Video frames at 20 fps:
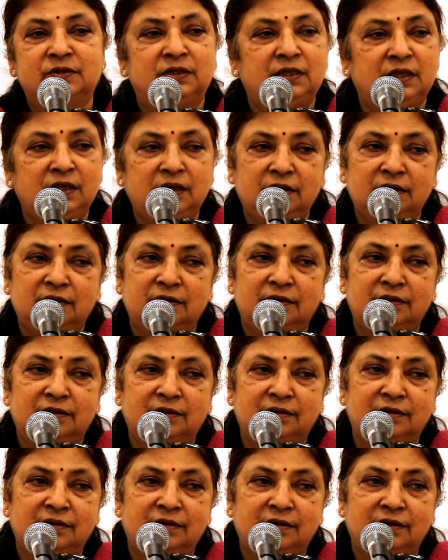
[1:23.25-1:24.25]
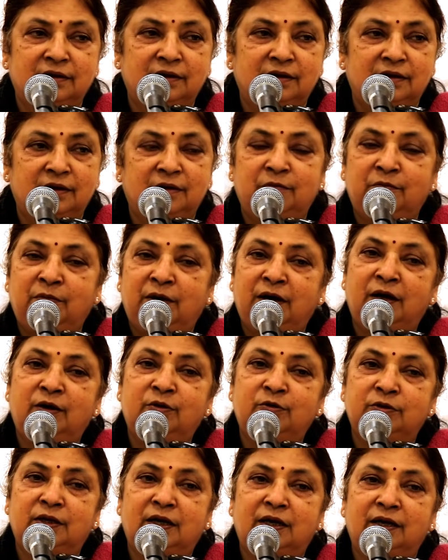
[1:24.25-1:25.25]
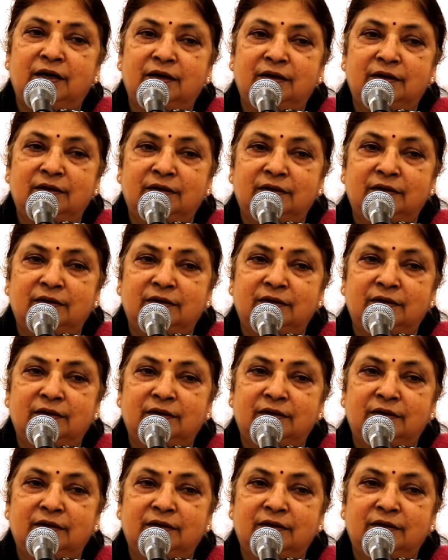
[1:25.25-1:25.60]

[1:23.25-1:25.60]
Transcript: ठीक बड़ा होता है